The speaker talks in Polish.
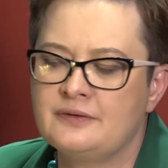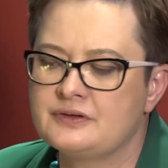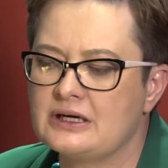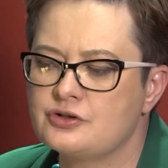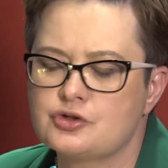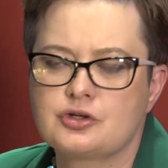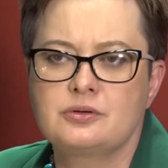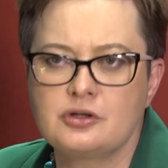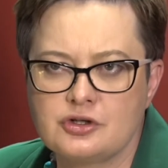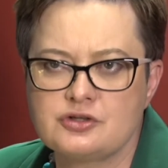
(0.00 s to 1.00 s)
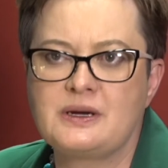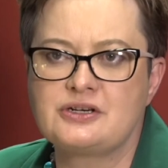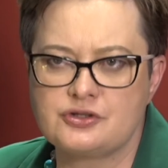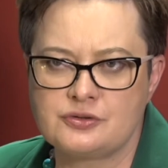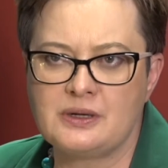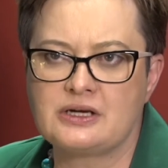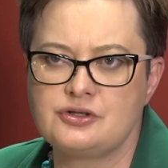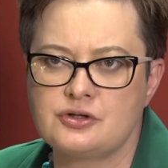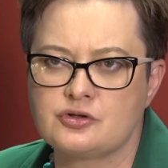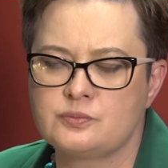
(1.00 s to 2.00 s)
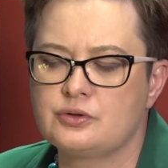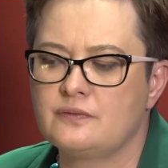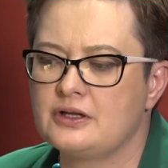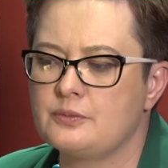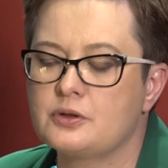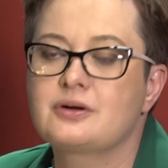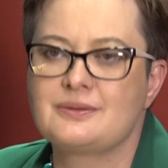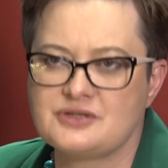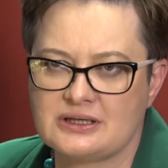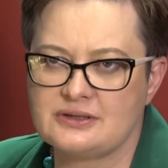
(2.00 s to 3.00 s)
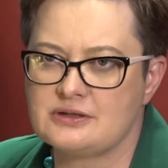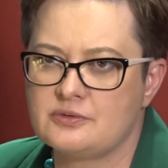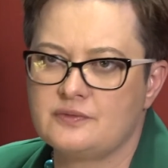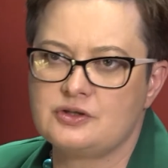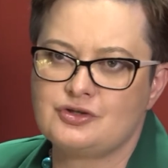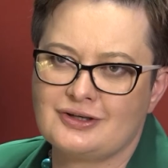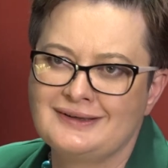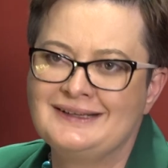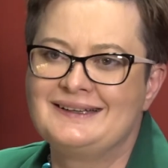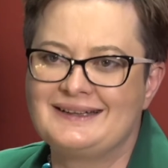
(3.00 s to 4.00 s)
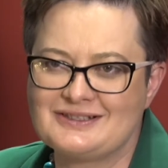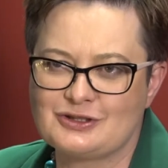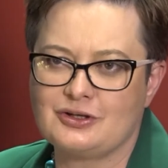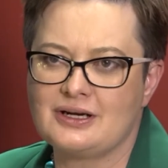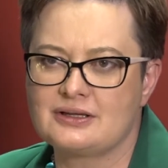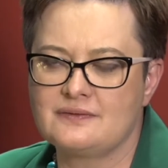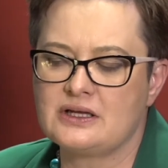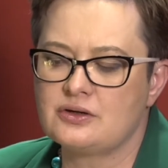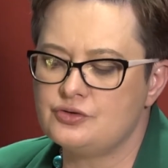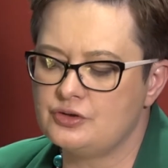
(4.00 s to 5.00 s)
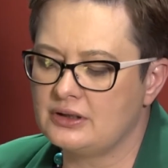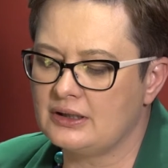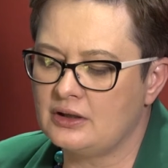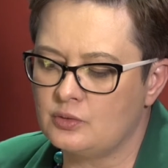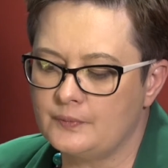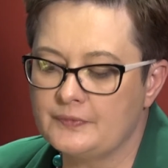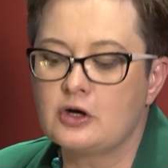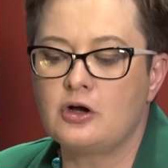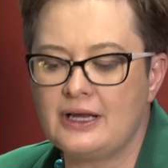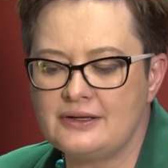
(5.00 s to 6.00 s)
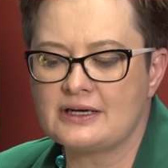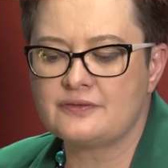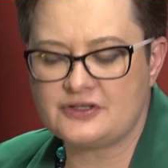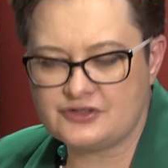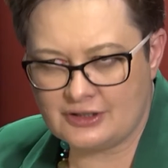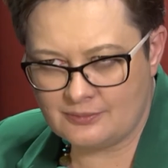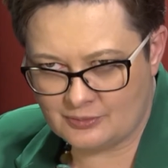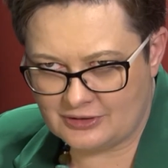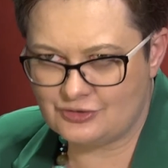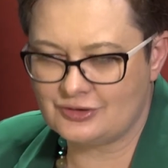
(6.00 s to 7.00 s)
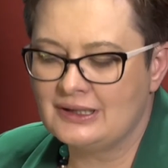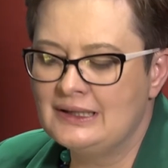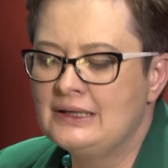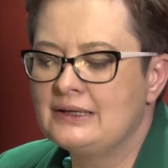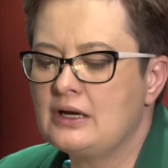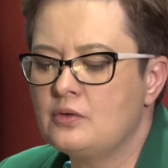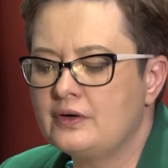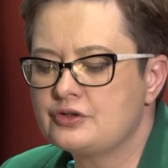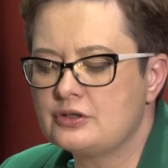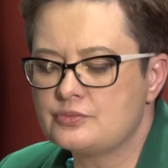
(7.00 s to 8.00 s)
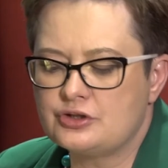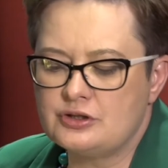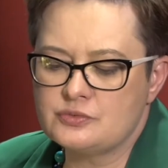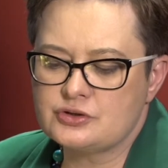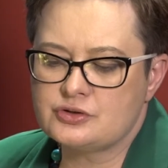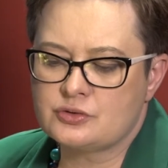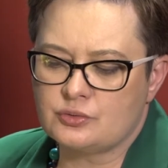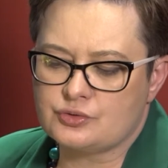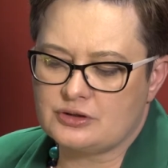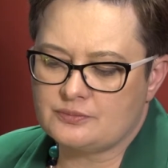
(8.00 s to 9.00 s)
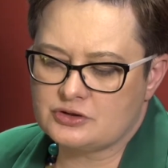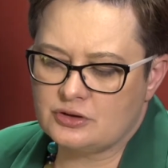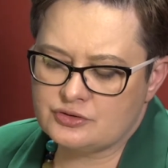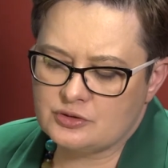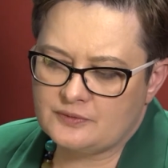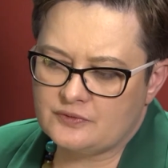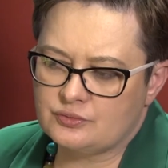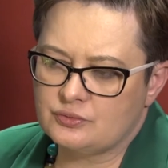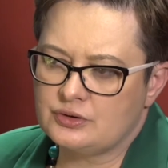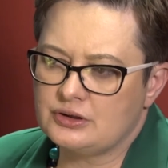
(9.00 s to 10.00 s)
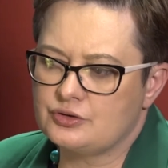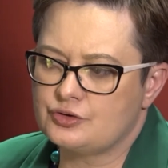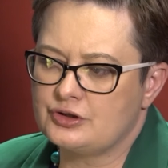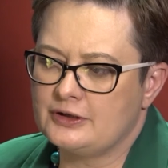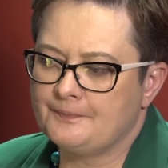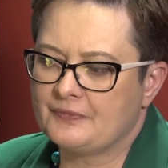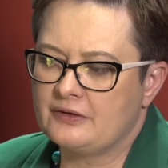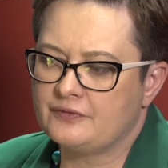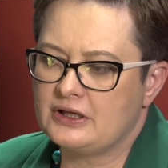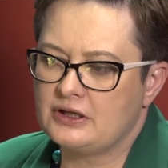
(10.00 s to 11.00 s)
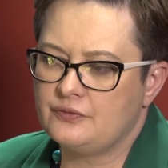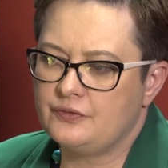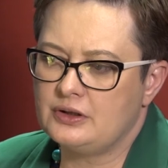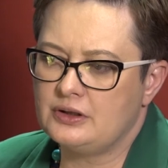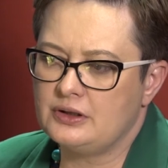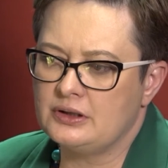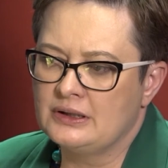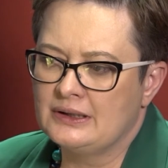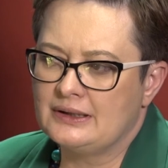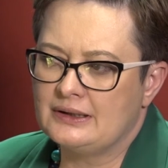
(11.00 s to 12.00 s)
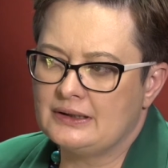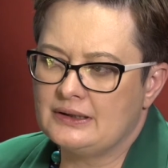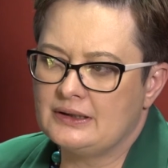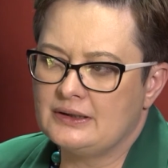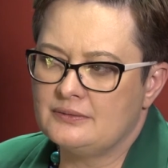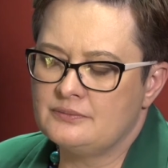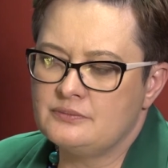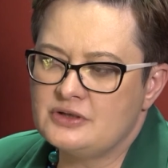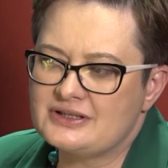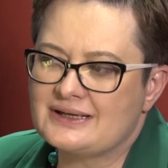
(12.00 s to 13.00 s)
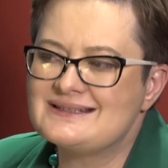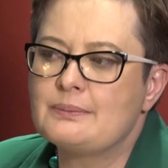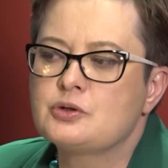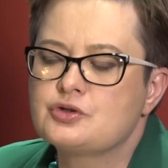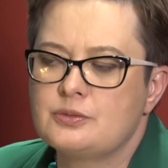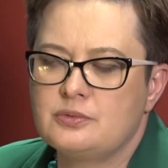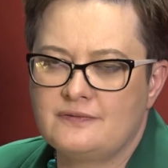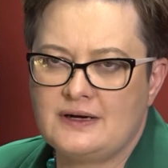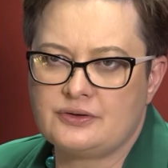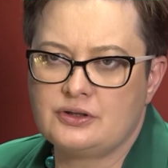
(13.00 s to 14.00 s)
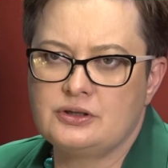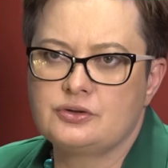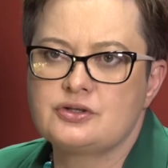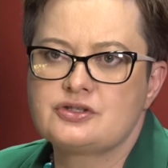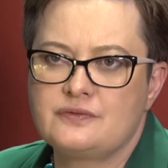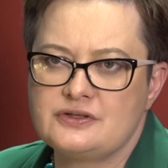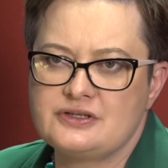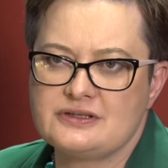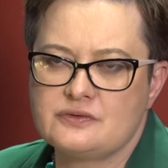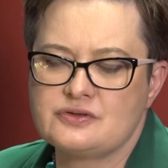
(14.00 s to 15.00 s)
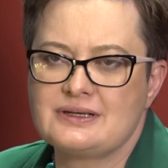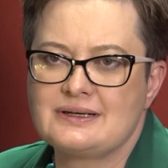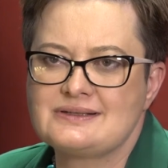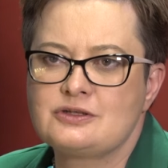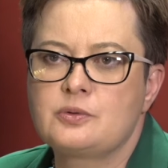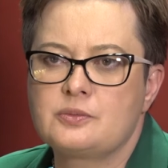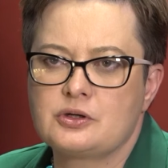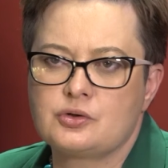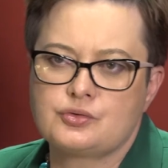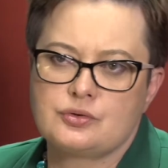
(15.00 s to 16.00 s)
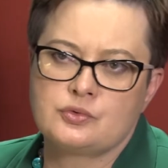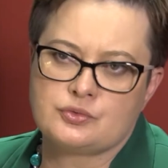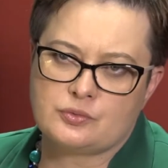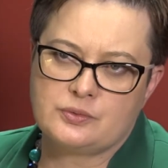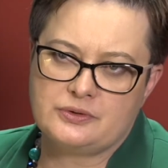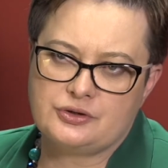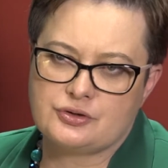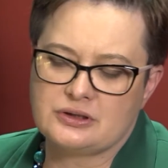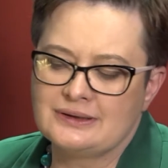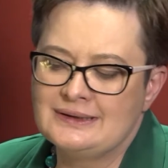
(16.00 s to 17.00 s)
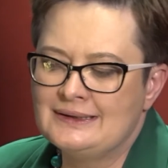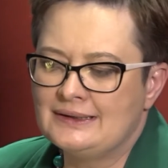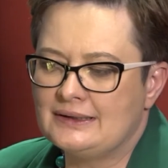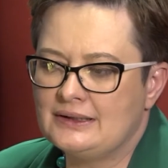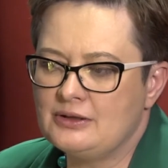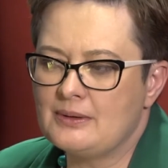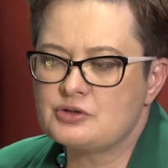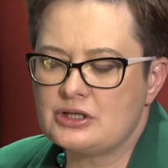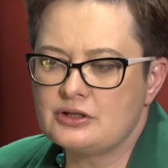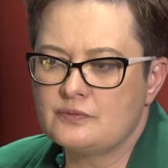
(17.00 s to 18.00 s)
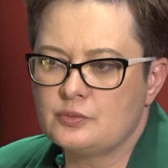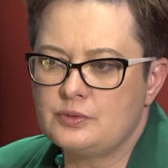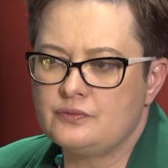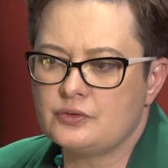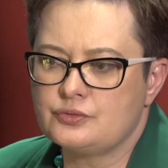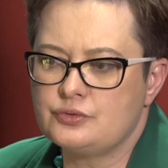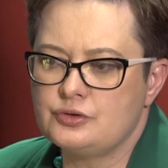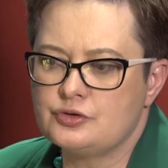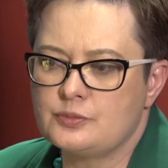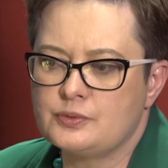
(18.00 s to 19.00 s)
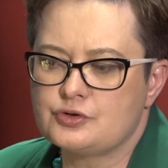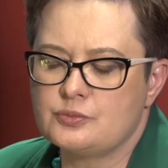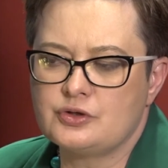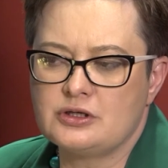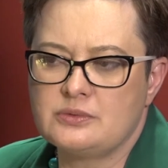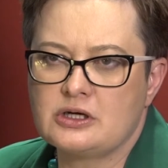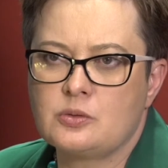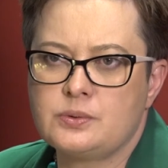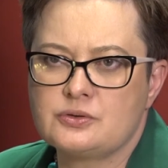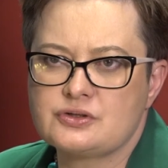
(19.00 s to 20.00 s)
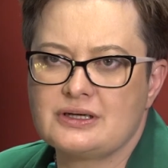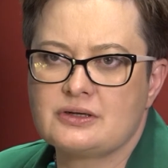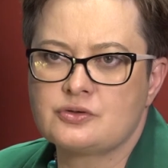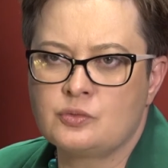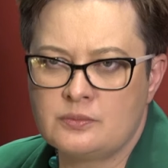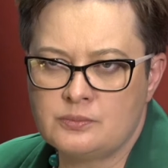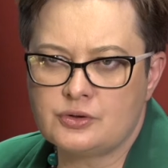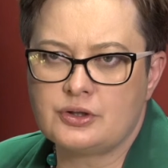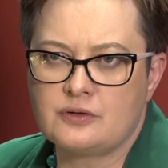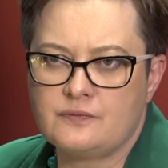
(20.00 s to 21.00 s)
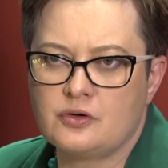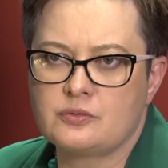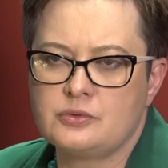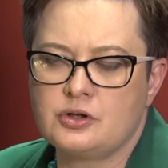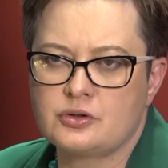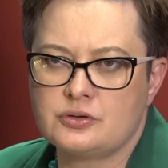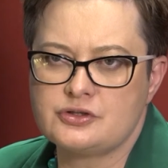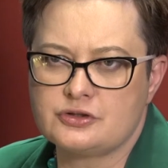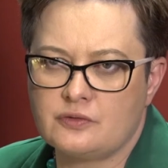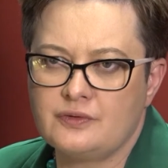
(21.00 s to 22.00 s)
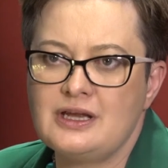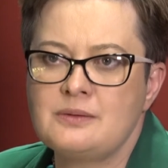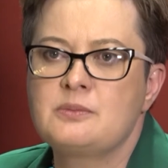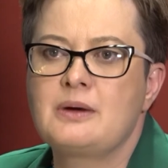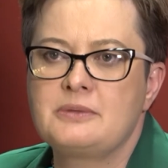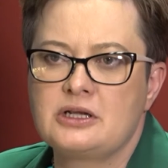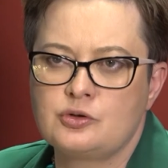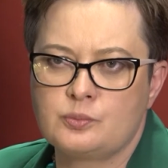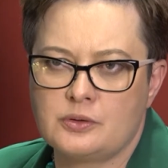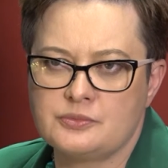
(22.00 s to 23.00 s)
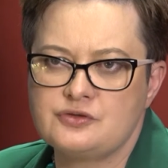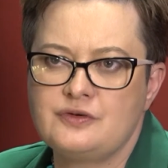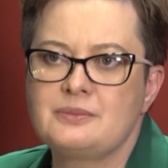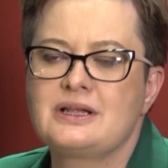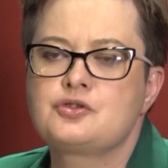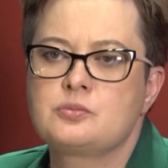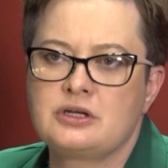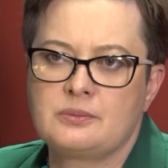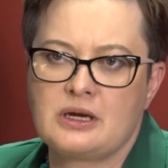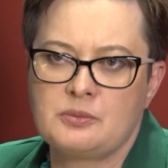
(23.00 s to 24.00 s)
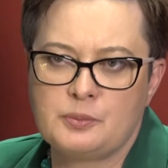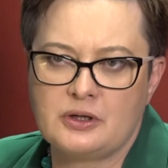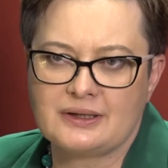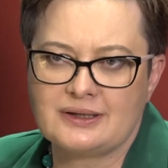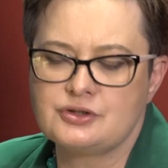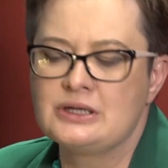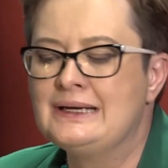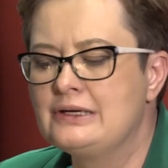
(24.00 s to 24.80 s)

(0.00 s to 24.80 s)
w trakcie szkoły. No to jest bardziej, bardziej rozbudowany program. Zachęcam do wejścia mhm. na stronę Aktywna Rodzina EU. No Kolejna kwestia, momencie. Ja uważam, że tym, co jest klucz to, co powoduje, że w tej chwili e, jest takie zapotrzebowanie, to jest kwestia związana z dobrą jakością usług publicznych. E, nie mam żadnych wątpliwości, że potrzebujemy jako Polska głębokiej reformy ochrony zdrowia i my mamy na nią pomysł. Wiemy, na czym ona miałaby polegać.